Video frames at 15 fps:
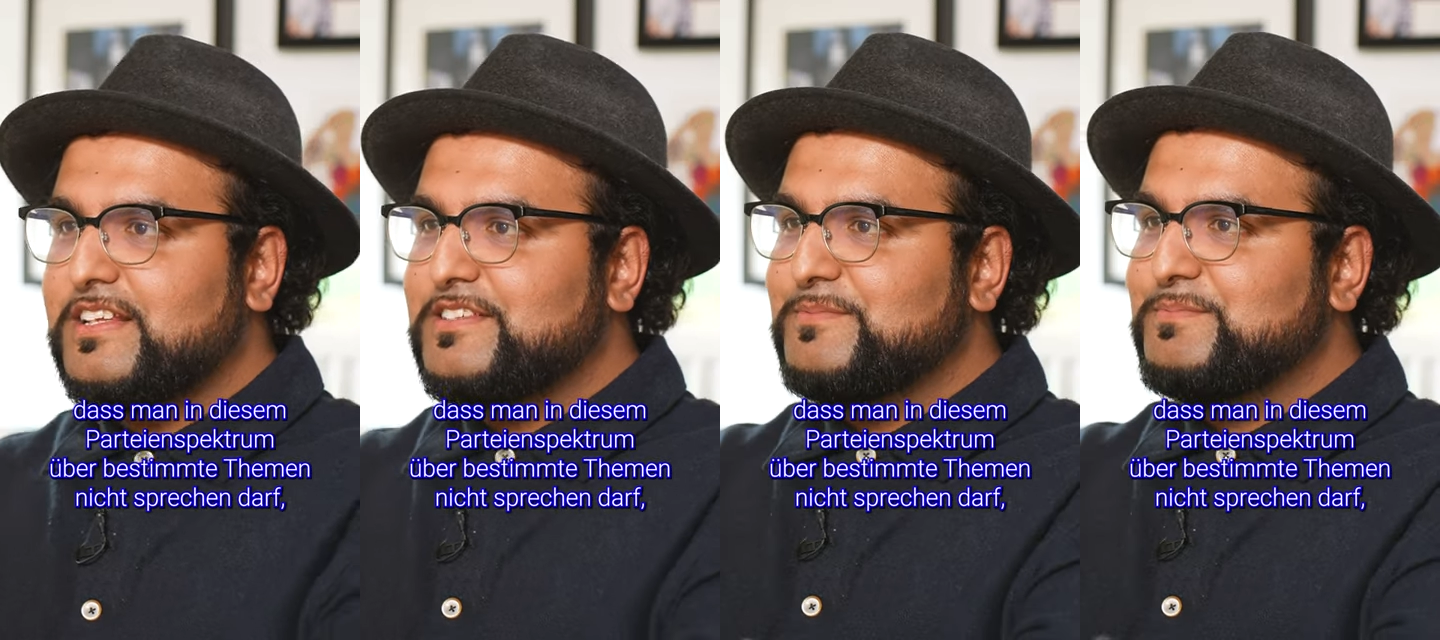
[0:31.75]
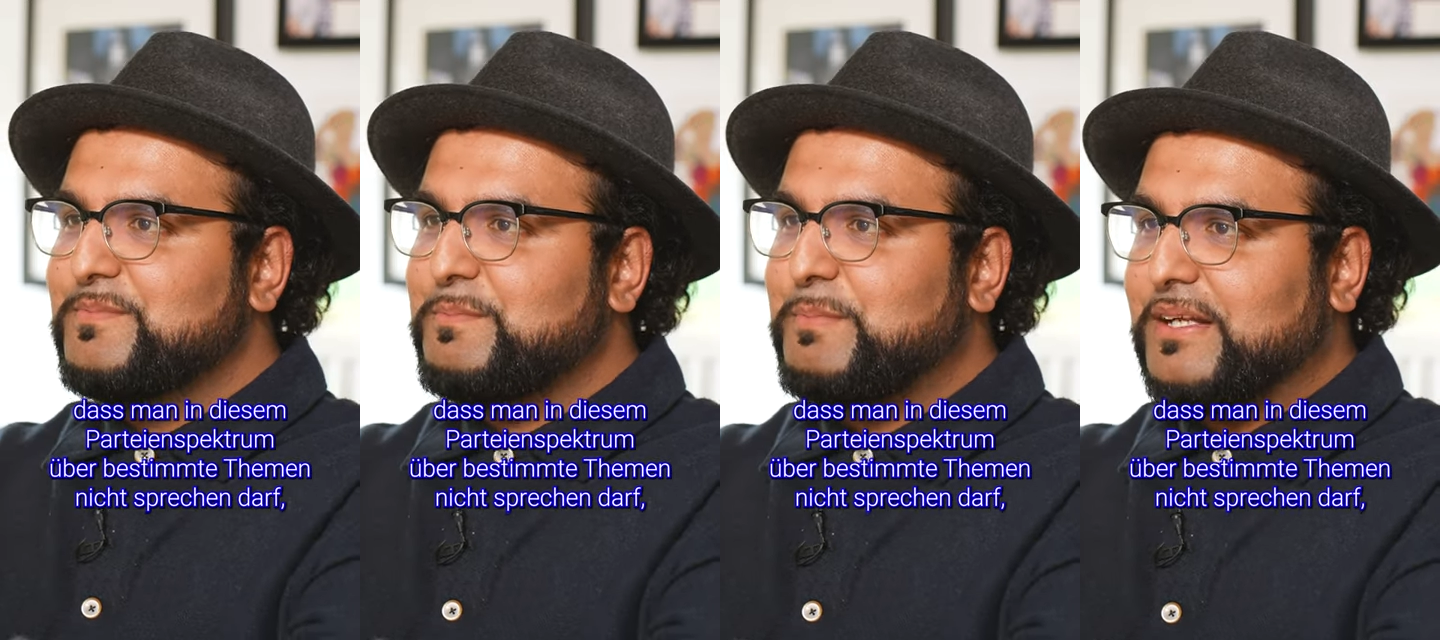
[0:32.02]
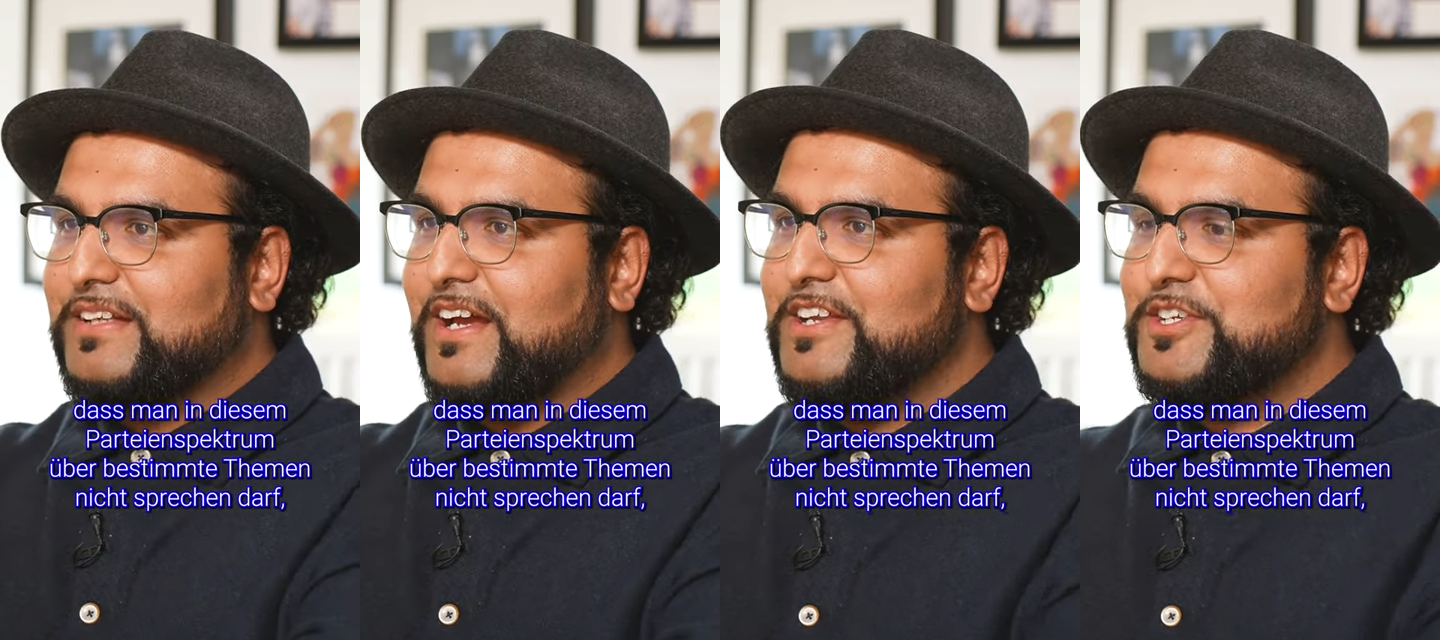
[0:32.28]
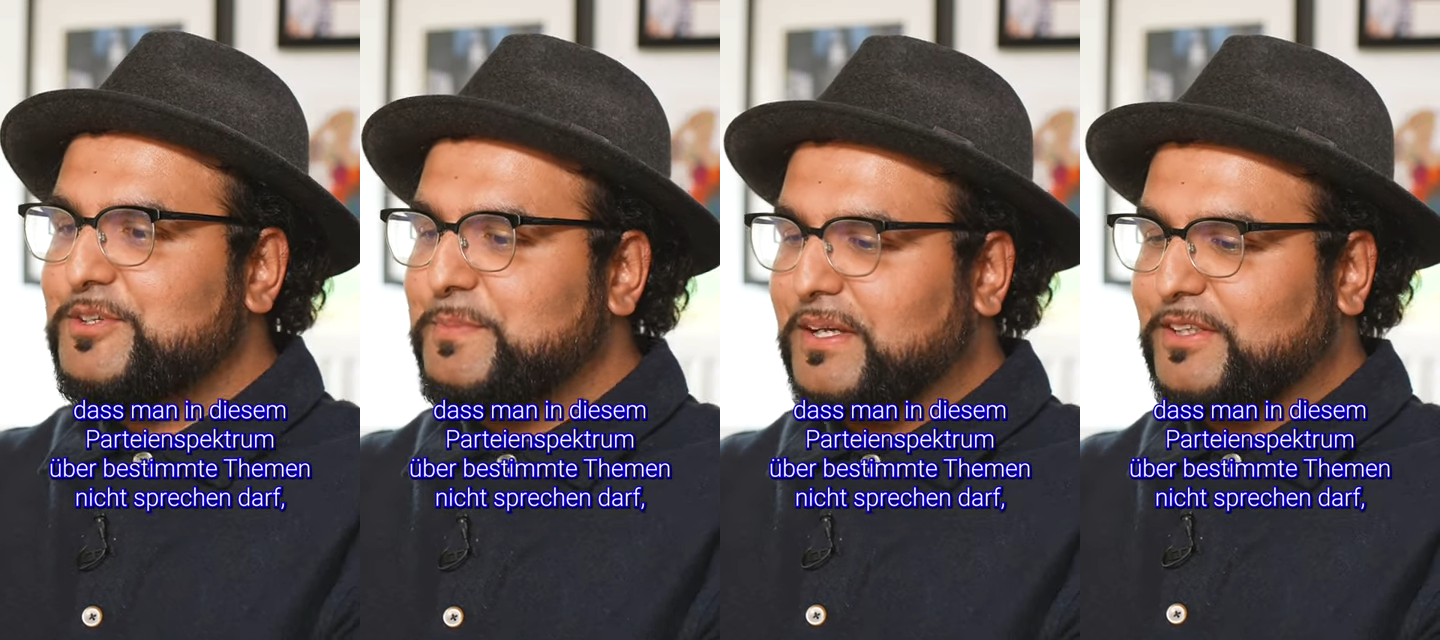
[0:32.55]
diesem
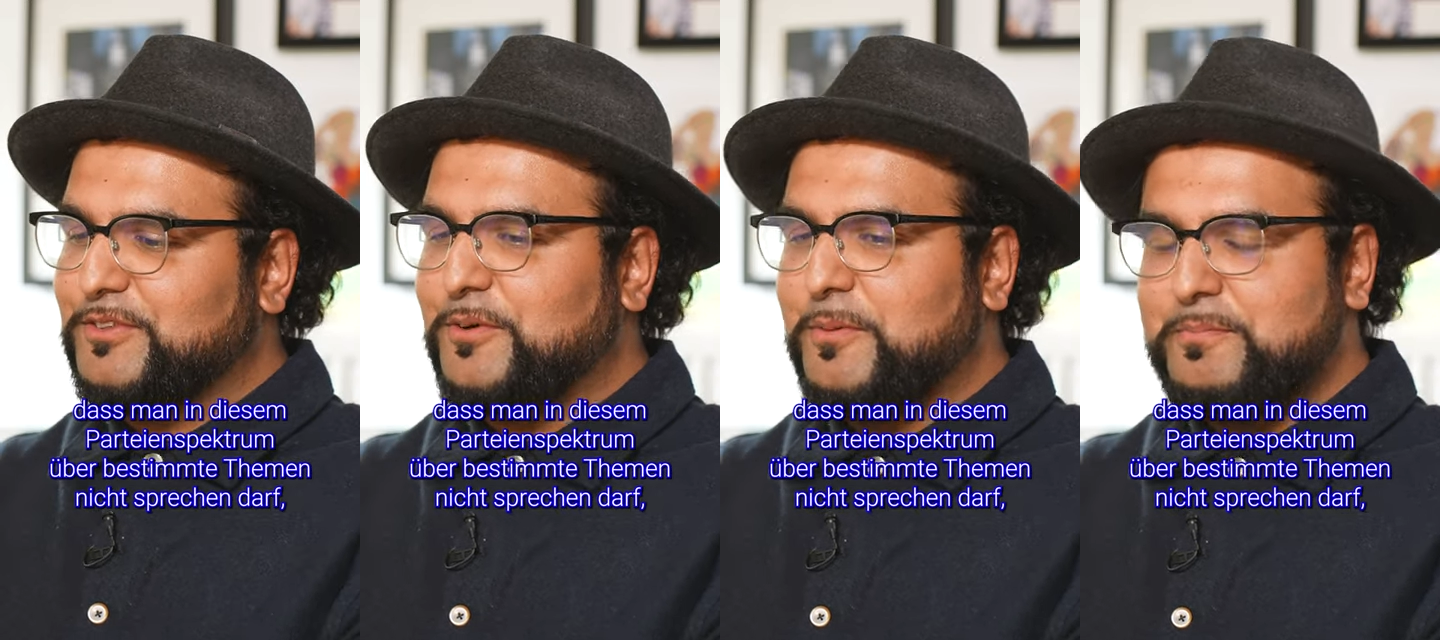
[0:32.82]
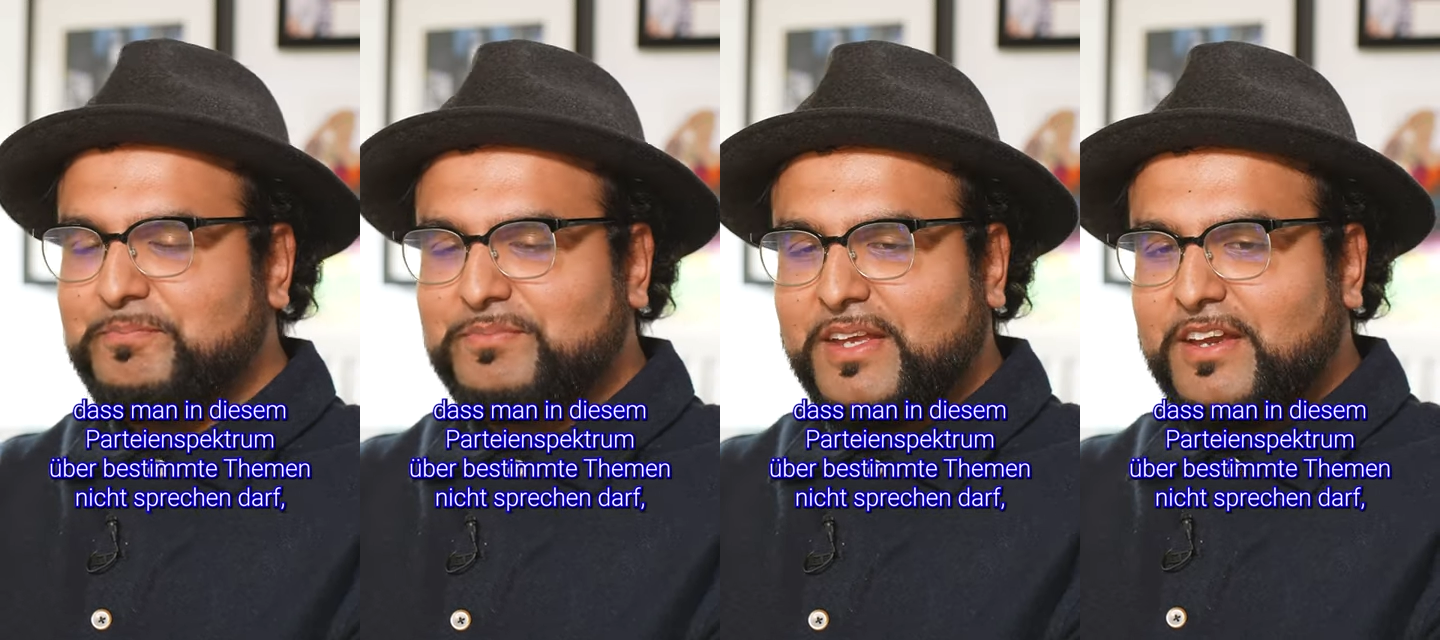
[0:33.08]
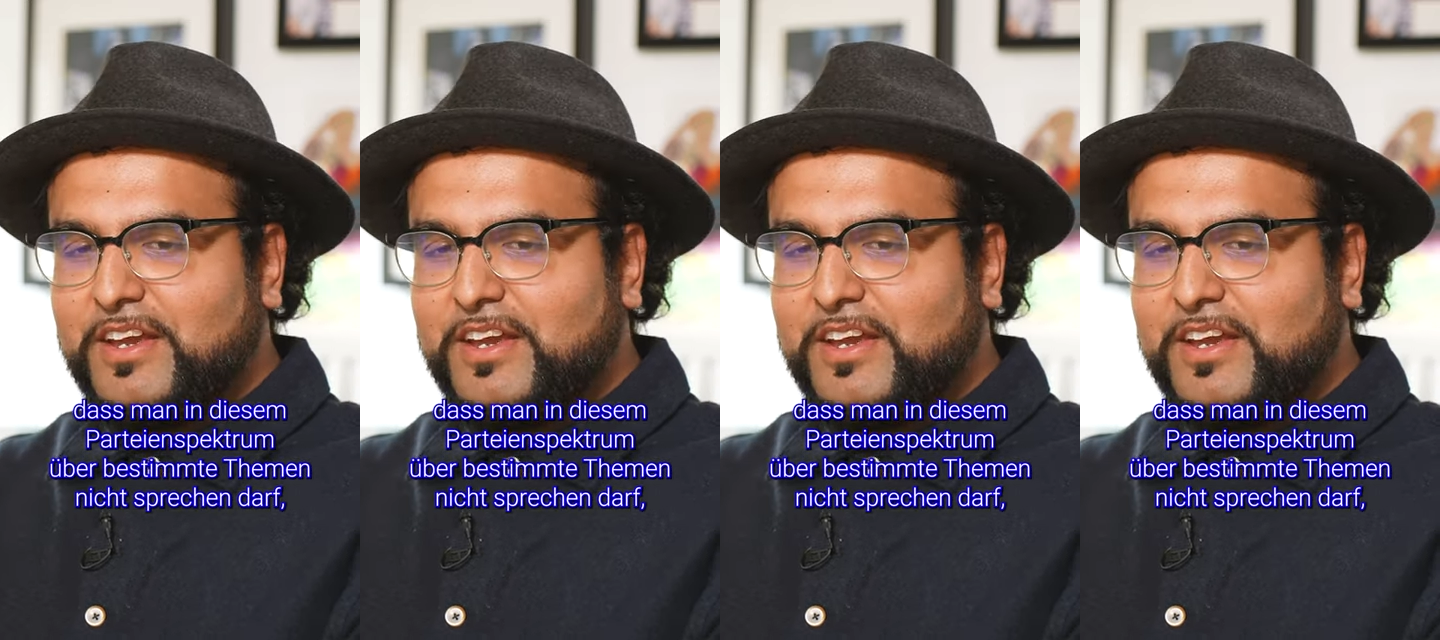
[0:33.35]
Parteienspektrum